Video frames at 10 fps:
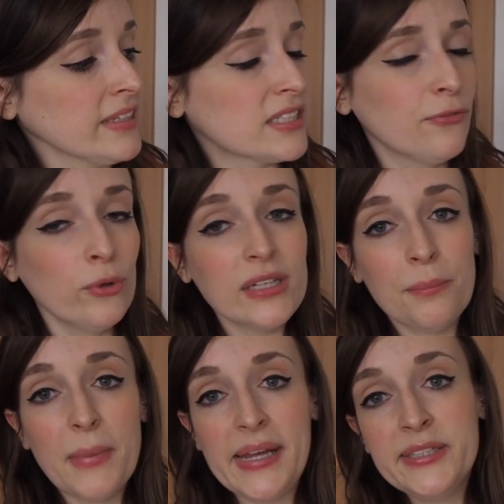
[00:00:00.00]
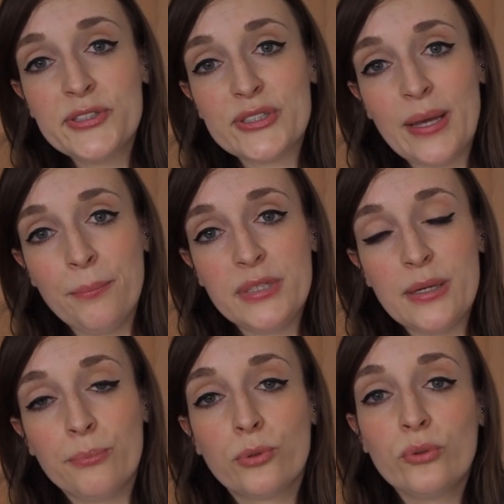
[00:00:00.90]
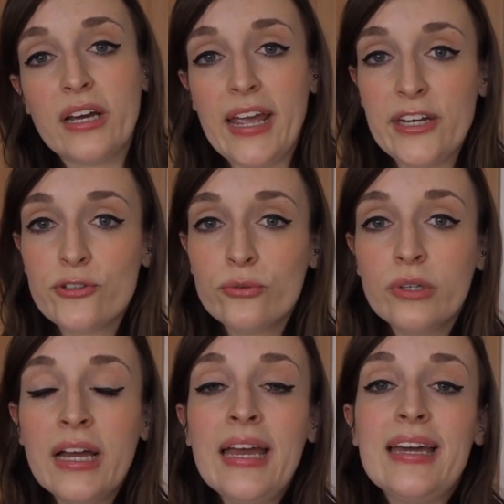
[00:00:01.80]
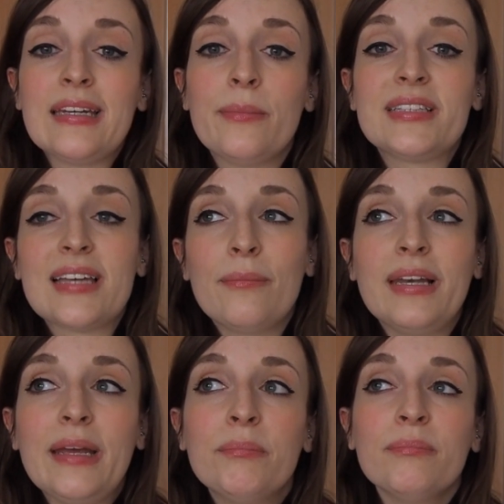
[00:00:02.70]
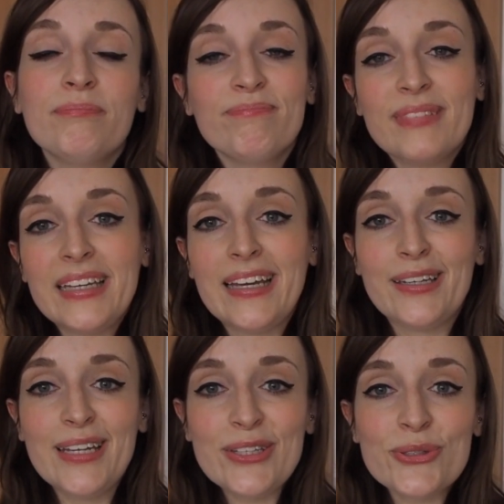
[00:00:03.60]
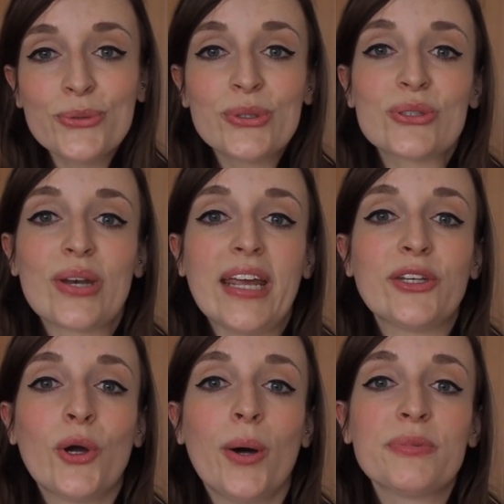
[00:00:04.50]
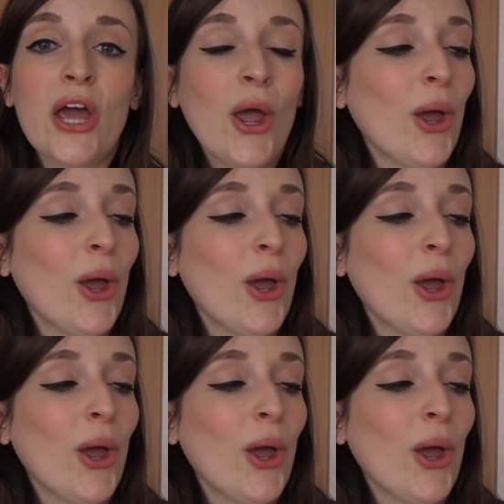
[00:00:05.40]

Sie wohnt in Maine zusammen mit ihrem Bruder Andrew, der mit seinem Leben eher nicht so gut zurechtkommt.